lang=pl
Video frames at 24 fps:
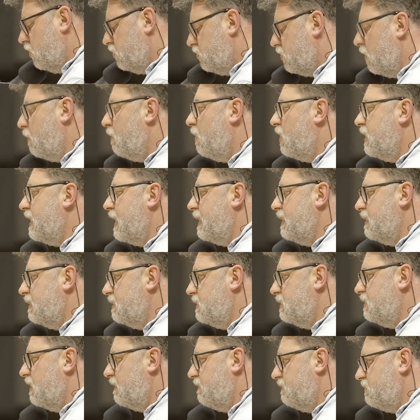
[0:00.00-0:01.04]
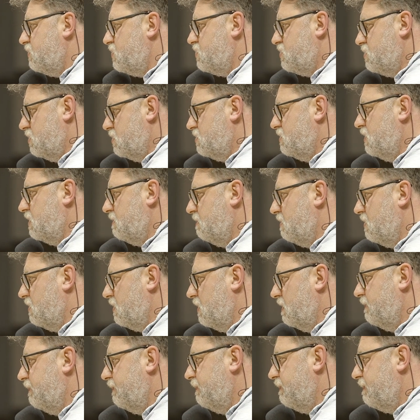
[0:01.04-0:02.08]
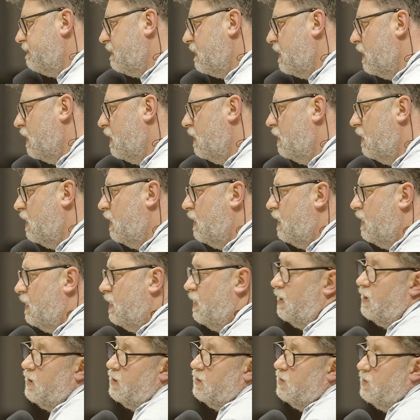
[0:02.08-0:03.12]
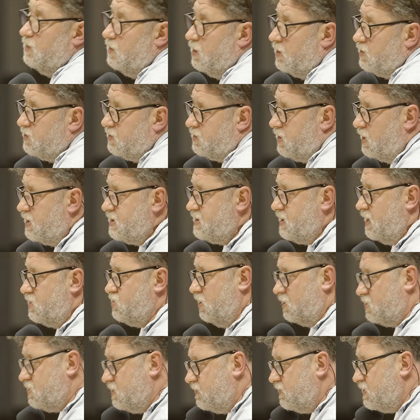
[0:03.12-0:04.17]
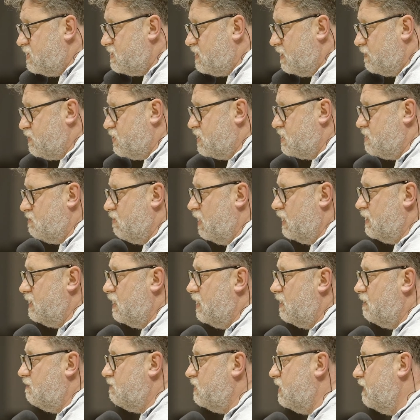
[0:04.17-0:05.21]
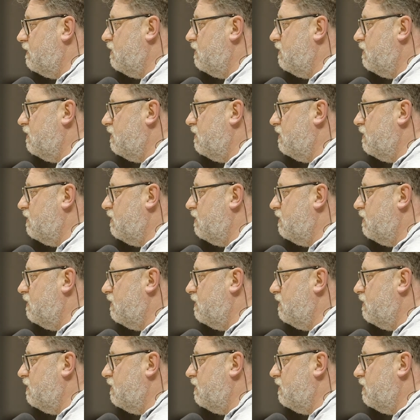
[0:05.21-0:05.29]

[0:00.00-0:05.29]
To moja jedyna wyższość nad Bogiem. No, to jest raczej oczywiste przesłanie. Nie